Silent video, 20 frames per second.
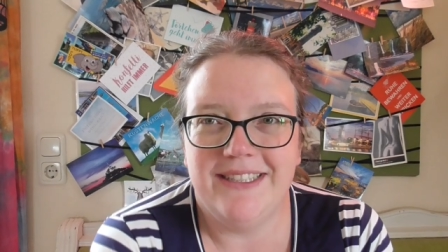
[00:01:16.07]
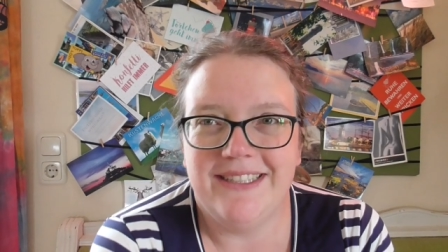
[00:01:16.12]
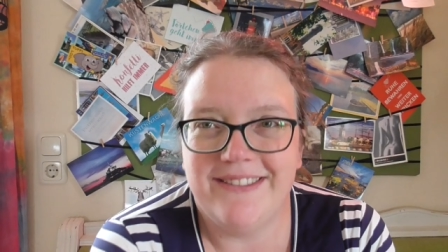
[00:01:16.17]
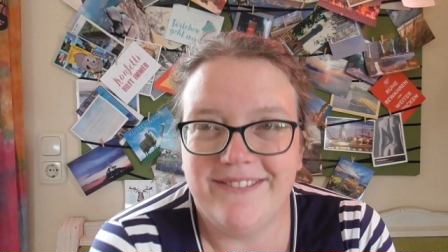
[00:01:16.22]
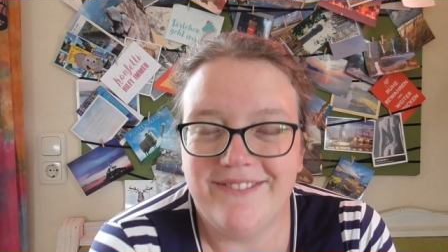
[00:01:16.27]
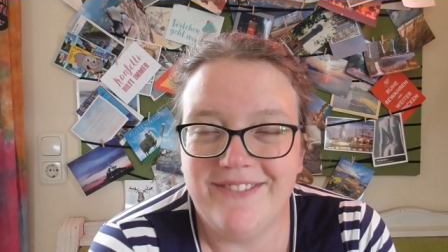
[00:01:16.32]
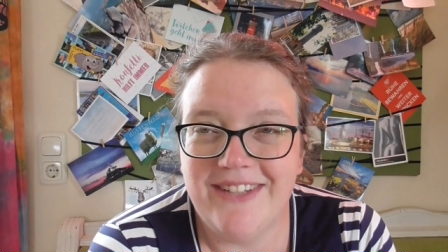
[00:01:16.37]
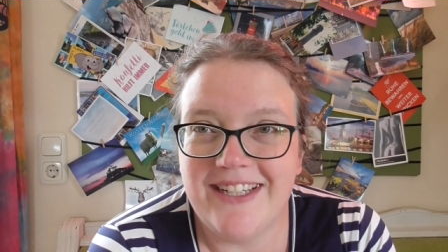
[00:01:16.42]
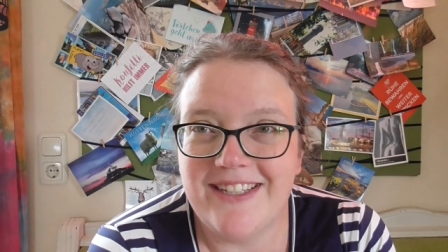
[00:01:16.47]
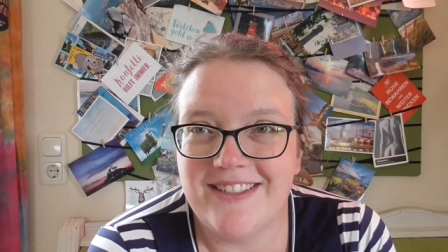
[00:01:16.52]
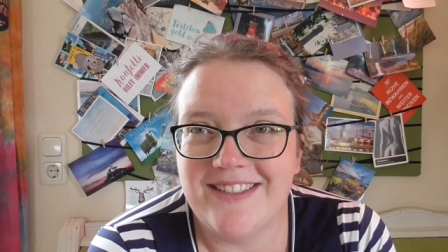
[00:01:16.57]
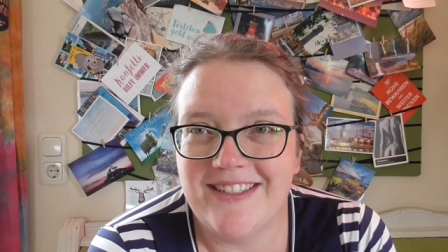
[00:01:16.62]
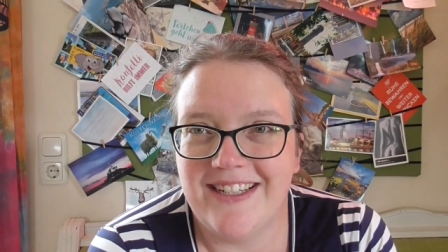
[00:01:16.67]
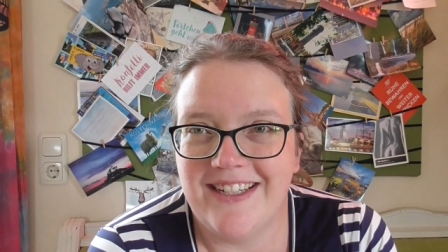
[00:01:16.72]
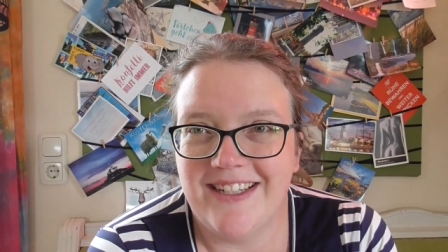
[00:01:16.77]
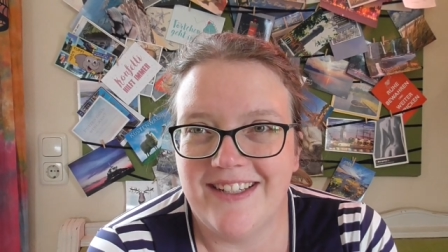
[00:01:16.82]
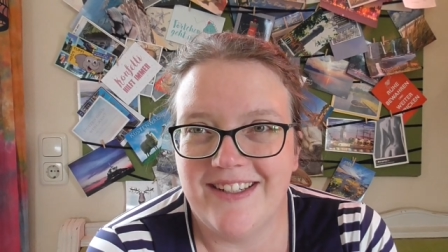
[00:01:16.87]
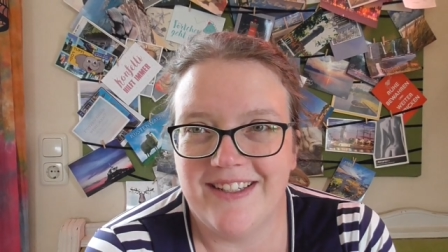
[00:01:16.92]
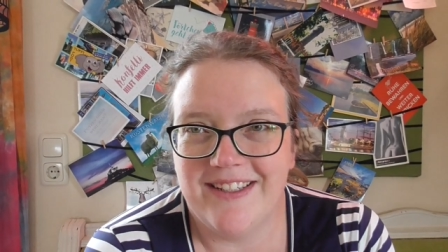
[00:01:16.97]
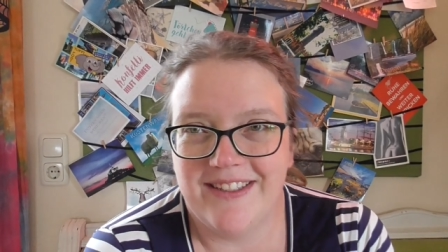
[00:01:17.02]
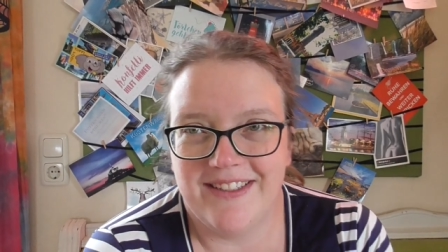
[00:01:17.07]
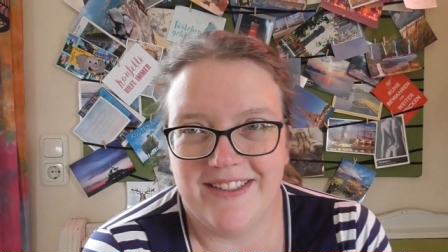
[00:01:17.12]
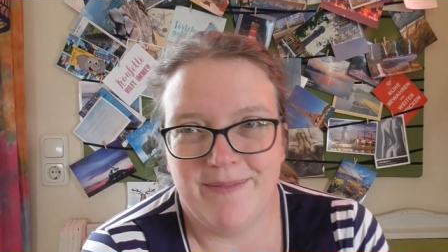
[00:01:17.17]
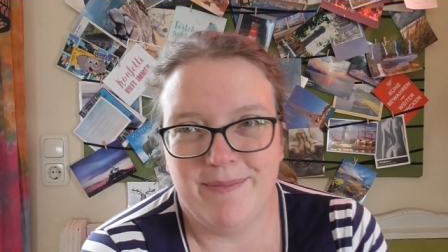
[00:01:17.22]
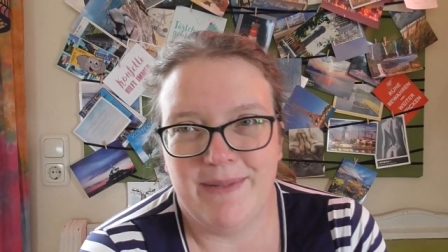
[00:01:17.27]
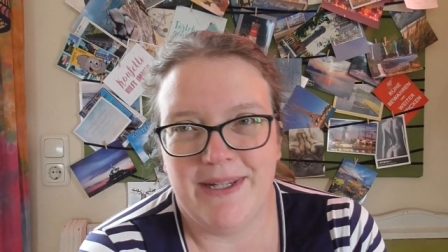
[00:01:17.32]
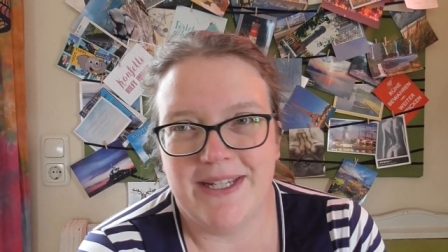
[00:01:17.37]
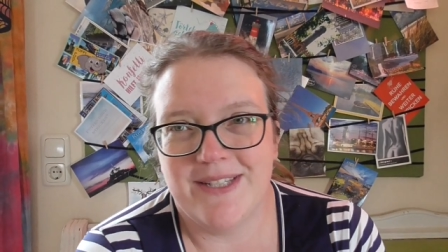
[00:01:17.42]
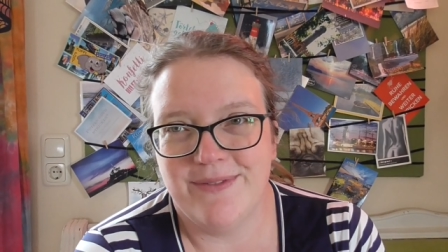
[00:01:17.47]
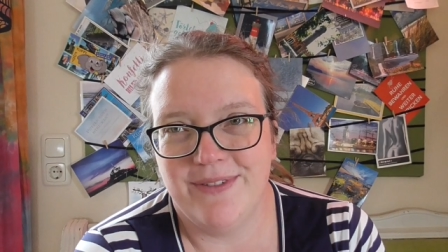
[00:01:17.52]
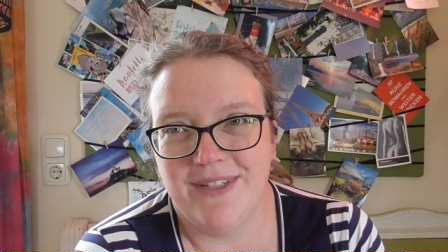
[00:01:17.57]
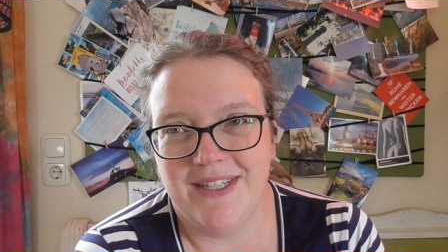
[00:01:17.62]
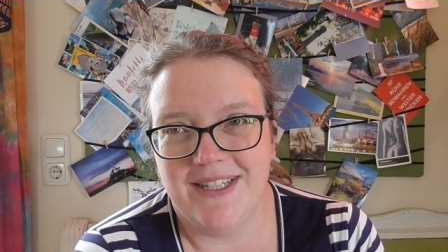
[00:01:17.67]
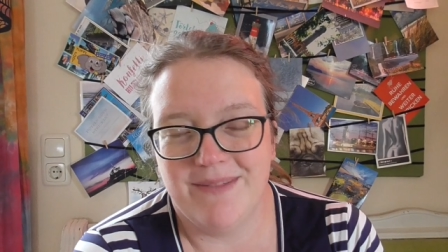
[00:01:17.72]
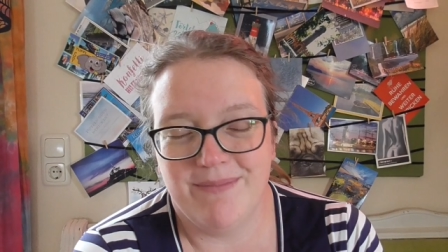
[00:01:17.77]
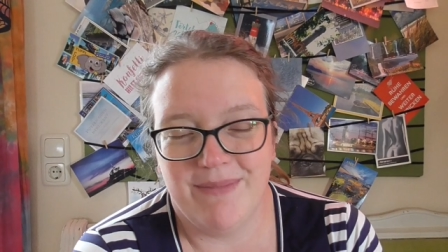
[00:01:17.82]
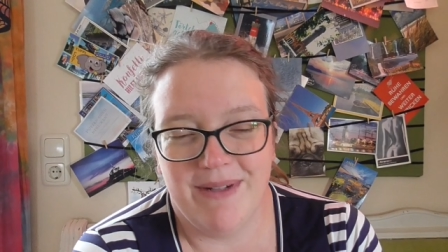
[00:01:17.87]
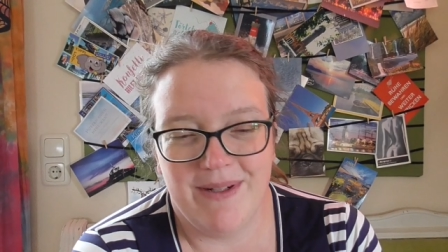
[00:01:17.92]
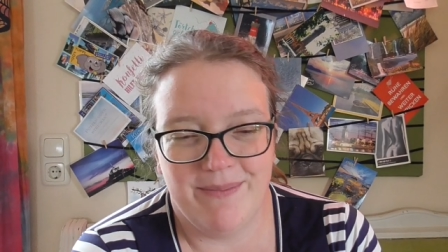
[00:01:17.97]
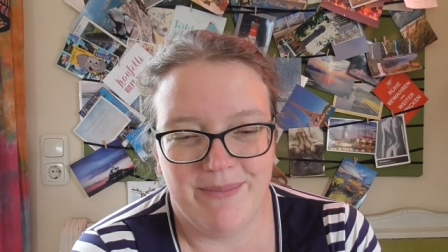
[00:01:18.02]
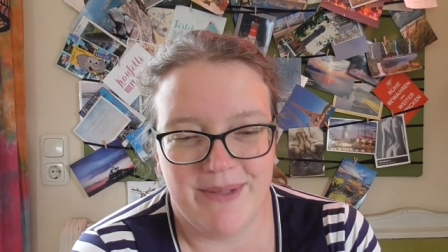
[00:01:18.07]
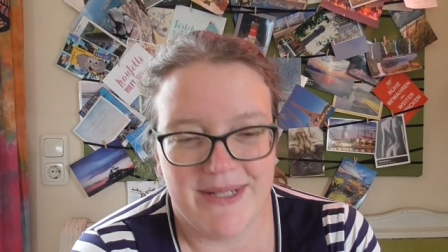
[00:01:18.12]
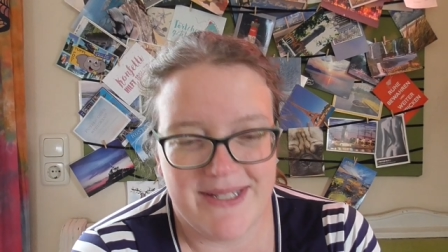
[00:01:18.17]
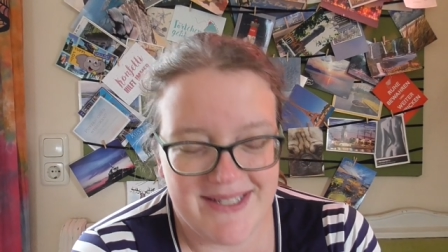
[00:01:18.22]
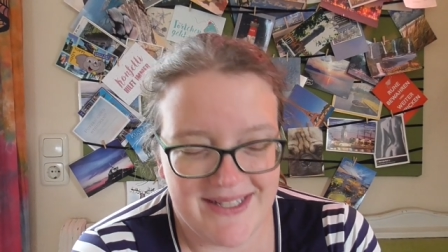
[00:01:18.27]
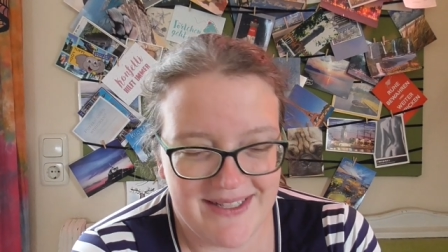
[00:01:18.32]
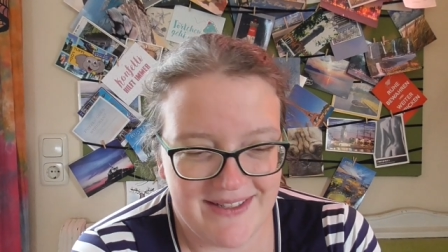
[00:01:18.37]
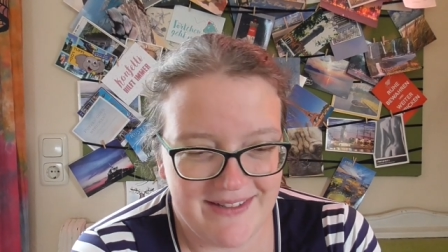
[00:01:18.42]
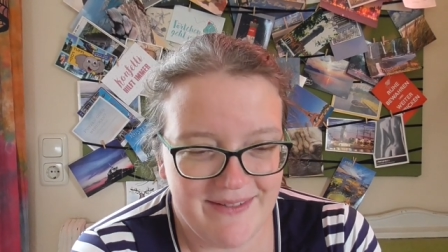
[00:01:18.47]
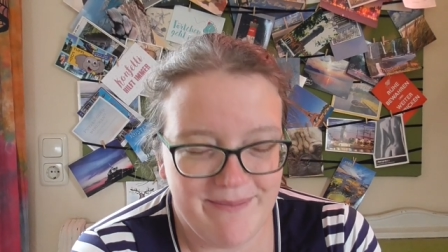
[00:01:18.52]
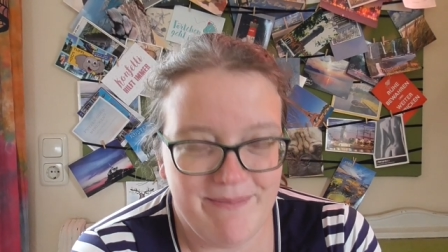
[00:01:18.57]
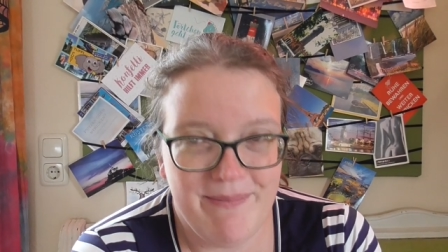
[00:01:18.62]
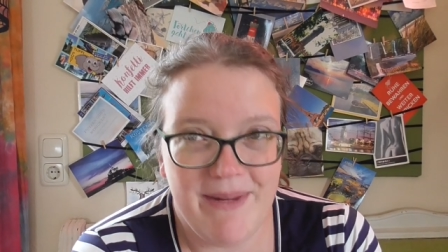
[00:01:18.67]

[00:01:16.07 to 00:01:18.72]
Ich werde da demnächst vielleicht mal ein bisschen